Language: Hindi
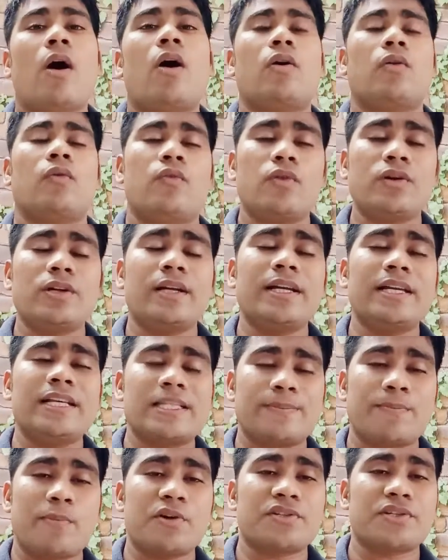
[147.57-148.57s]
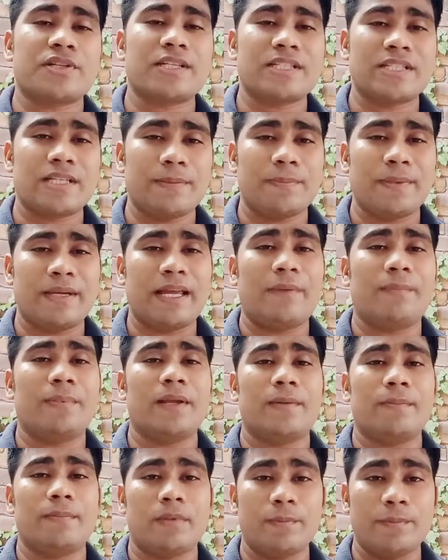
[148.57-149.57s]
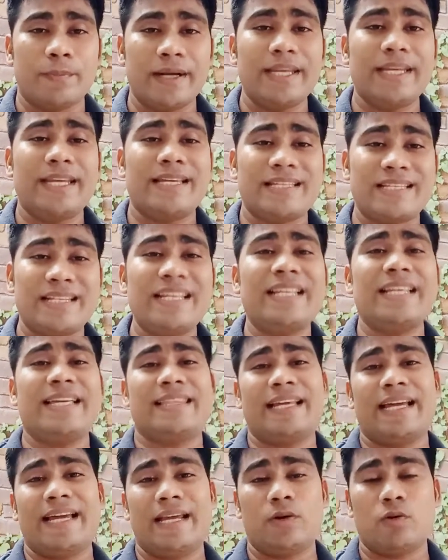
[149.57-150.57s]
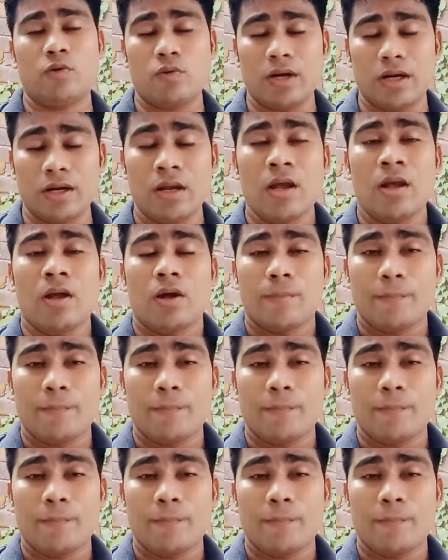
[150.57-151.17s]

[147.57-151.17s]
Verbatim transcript: और होटल स्पॉन्सरशिप या फिर मनी इसलिए देता है गूगल